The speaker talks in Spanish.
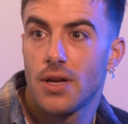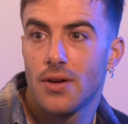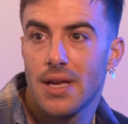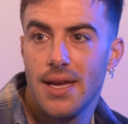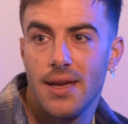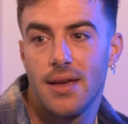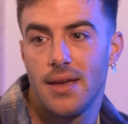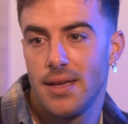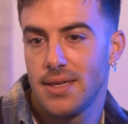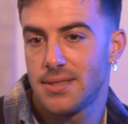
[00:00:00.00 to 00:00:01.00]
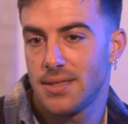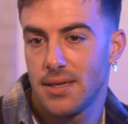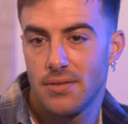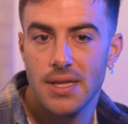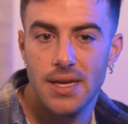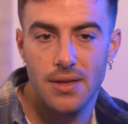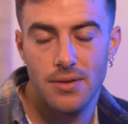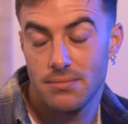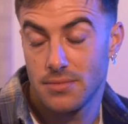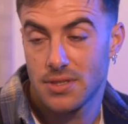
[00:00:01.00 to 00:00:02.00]
creo que sí que es verdad que
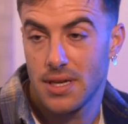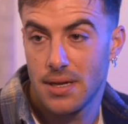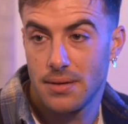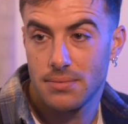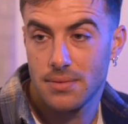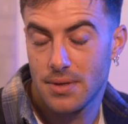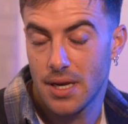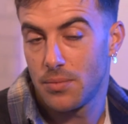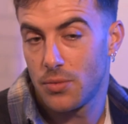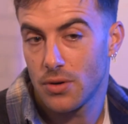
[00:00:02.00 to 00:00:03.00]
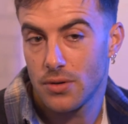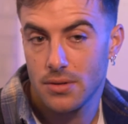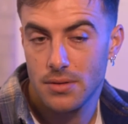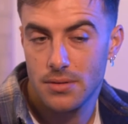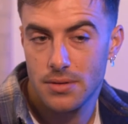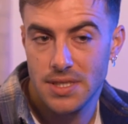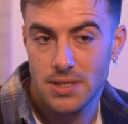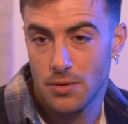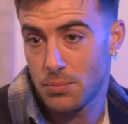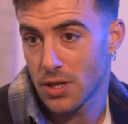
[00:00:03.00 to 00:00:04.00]
yo, o sea, creo un poco,
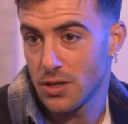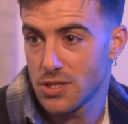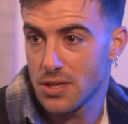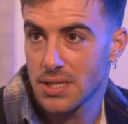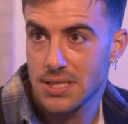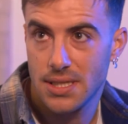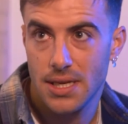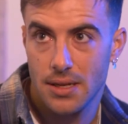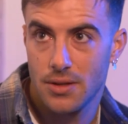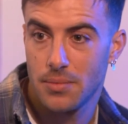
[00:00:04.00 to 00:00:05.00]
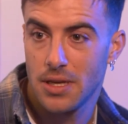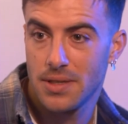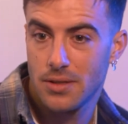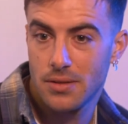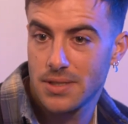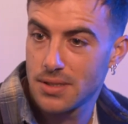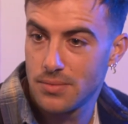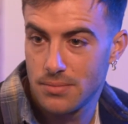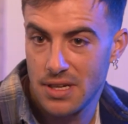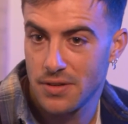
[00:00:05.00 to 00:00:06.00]
y porque lo siento así, que el 2021 va a
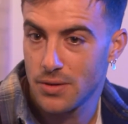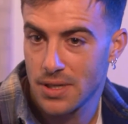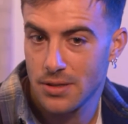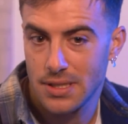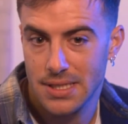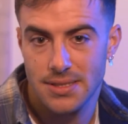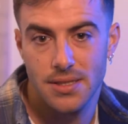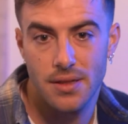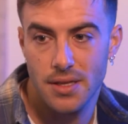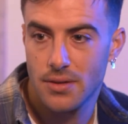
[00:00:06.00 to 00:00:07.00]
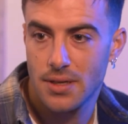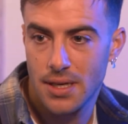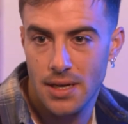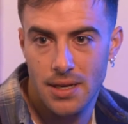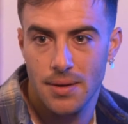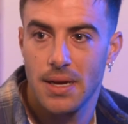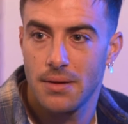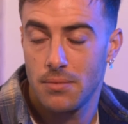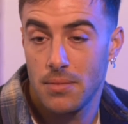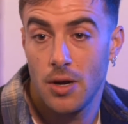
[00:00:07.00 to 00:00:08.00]
ser más bien un año de transición en el que
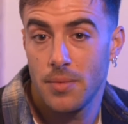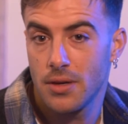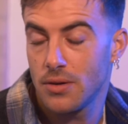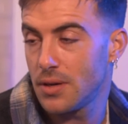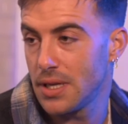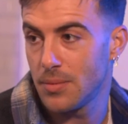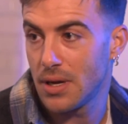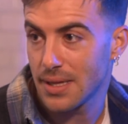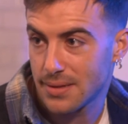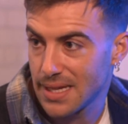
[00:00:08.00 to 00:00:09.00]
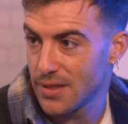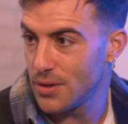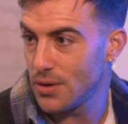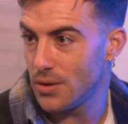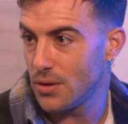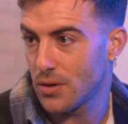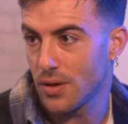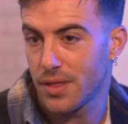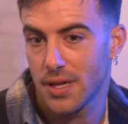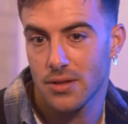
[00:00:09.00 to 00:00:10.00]
más, más o menos iremos adaptando los
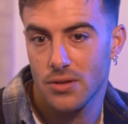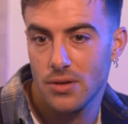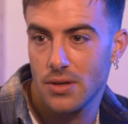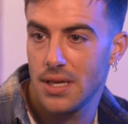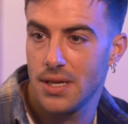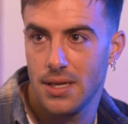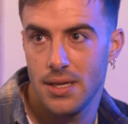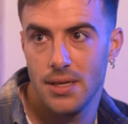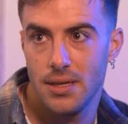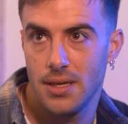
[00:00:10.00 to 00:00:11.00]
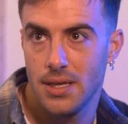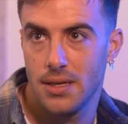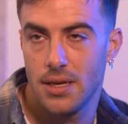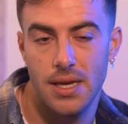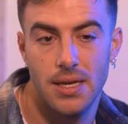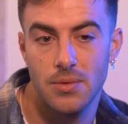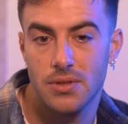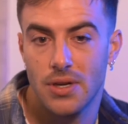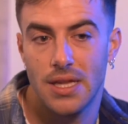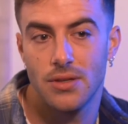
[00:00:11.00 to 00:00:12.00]
conciertos y, y, e iremos
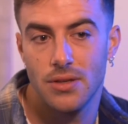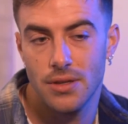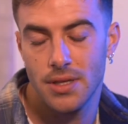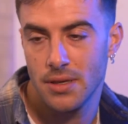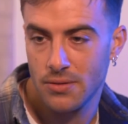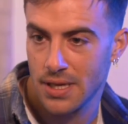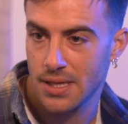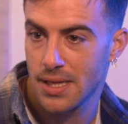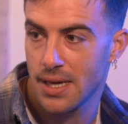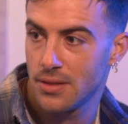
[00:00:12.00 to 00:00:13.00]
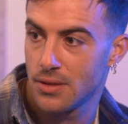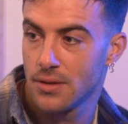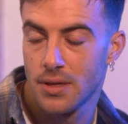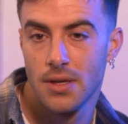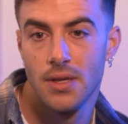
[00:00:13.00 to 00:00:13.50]
tocando donde nos vayan dejando.